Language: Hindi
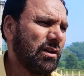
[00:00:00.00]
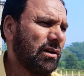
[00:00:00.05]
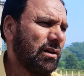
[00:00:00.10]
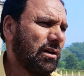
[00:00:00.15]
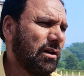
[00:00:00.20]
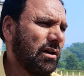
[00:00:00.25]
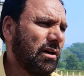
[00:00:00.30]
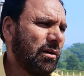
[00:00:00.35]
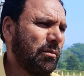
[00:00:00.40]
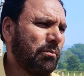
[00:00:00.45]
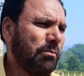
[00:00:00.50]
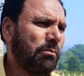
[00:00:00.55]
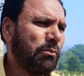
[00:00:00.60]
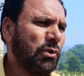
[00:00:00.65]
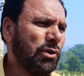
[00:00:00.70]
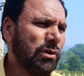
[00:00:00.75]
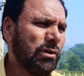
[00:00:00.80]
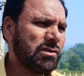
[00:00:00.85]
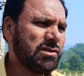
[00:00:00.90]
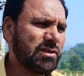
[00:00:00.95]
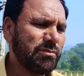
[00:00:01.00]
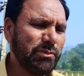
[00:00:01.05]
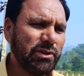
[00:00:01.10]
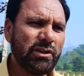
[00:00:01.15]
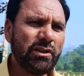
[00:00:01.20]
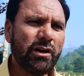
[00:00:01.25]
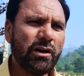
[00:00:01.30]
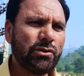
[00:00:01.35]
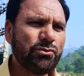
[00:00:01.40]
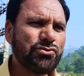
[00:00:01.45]

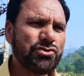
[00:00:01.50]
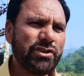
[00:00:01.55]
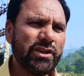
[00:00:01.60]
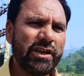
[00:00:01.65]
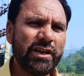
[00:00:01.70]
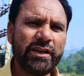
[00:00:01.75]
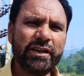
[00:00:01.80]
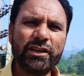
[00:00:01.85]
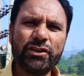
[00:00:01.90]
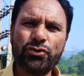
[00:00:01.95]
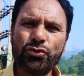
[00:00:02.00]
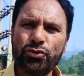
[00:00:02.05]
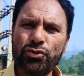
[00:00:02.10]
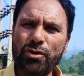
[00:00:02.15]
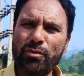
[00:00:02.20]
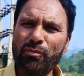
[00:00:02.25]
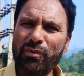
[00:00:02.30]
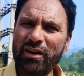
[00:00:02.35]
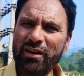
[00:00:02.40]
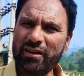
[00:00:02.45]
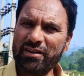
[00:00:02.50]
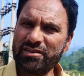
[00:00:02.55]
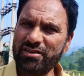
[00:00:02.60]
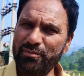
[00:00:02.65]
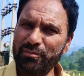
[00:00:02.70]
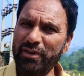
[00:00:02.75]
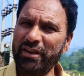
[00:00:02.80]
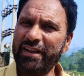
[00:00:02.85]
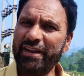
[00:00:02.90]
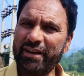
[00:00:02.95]
ज़मींदारों से एक एक दो दो मरा
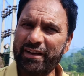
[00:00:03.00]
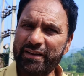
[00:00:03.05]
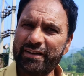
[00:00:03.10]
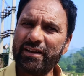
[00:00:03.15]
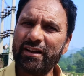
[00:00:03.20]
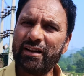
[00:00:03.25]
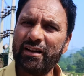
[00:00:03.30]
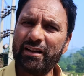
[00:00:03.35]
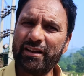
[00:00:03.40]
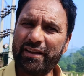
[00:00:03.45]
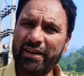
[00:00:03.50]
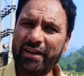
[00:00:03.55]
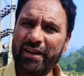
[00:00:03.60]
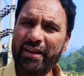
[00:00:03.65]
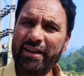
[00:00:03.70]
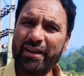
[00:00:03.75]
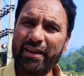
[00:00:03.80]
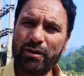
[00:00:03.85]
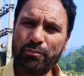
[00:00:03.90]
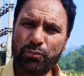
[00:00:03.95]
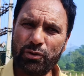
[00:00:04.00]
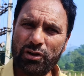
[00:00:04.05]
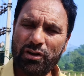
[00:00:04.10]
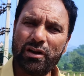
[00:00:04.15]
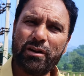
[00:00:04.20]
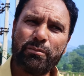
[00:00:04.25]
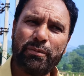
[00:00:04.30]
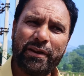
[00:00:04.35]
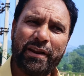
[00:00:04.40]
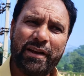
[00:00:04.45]
ज़मीन इकट्ठा करके एक प्लाट
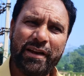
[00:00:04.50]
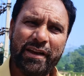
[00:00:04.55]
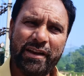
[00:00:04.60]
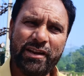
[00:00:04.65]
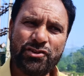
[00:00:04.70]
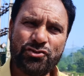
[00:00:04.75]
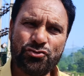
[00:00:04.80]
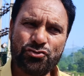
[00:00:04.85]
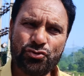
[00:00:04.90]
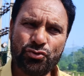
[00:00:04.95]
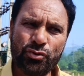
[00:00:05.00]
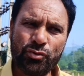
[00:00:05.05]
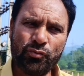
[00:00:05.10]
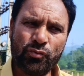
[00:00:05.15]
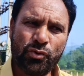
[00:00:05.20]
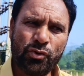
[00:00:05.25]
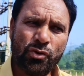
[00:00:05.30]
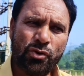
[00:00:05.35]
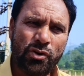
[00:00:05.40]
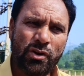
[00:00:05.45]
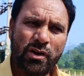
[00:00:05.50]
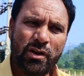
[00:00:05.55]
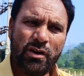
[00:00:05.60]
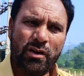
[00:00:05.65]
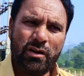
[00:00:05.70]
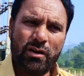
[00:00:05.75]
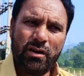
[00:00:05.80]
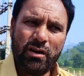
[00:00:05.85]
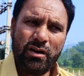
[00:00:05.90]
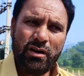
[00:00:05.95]
बनाया है जिसको वो
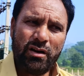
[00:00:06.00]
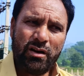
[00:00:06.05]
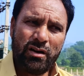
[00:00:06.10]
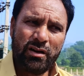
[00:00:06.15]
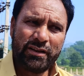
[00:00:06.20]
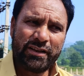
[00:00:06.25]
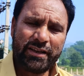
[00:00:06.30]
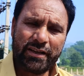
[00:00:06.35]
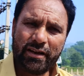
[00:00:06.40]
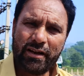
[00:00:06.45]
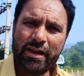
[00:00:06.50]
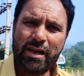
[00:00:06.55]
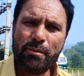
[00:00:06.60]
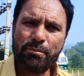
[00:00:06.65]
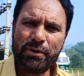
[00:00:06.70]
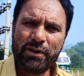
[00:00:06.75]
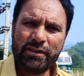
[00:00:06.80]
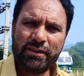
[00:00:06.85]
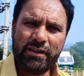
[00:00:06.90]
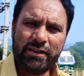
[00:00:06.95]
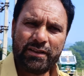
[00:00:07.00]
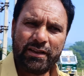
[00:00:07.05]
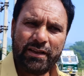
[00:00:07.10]
किराया पर देते